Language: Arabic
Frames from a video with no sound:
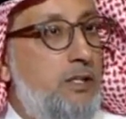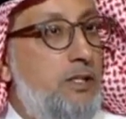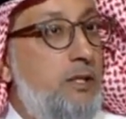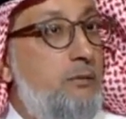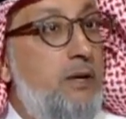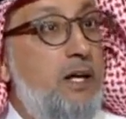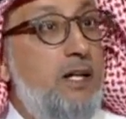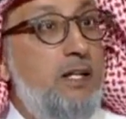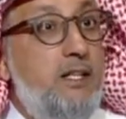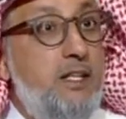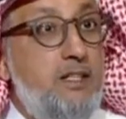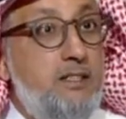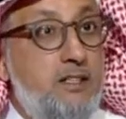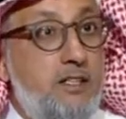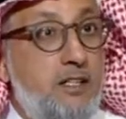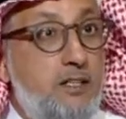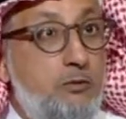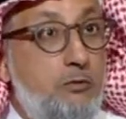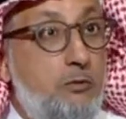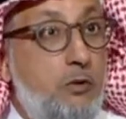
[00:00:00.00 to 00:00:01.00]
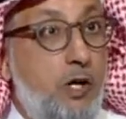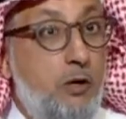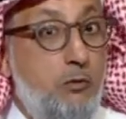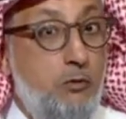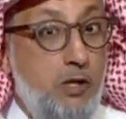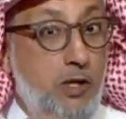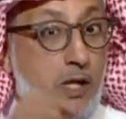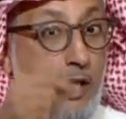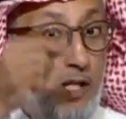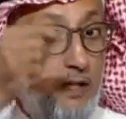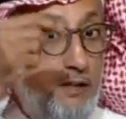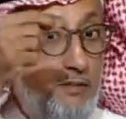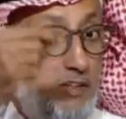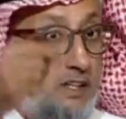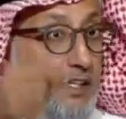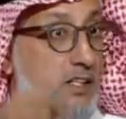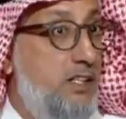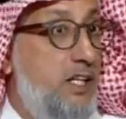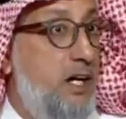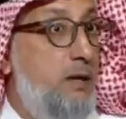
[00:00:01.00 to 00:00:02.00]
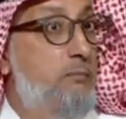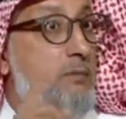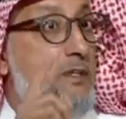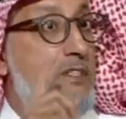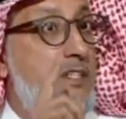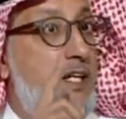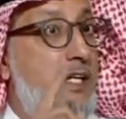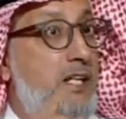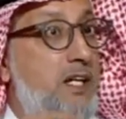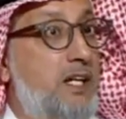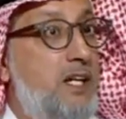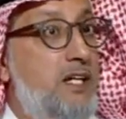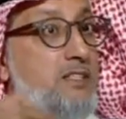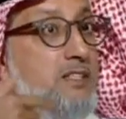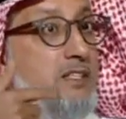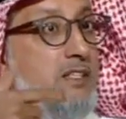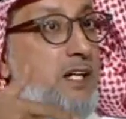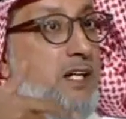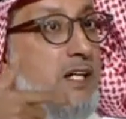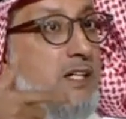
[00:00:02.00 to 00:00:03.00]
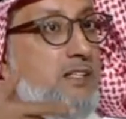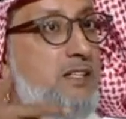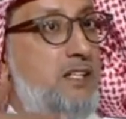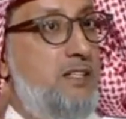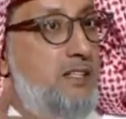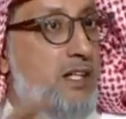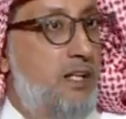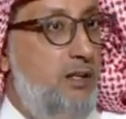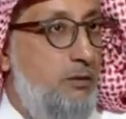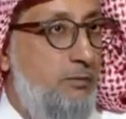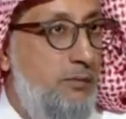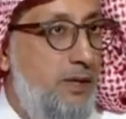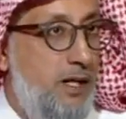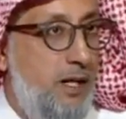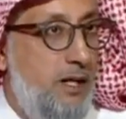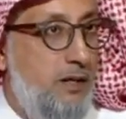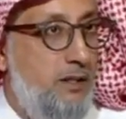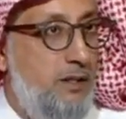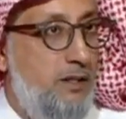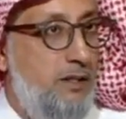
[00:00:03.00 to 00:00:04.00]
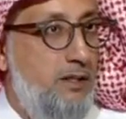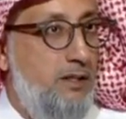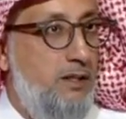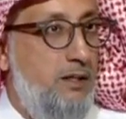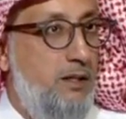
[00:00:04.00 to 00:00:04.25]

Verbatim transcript: طيب هل تسكت ولهذا في كتاب بس على الأسئلة اللي تسأل عملائك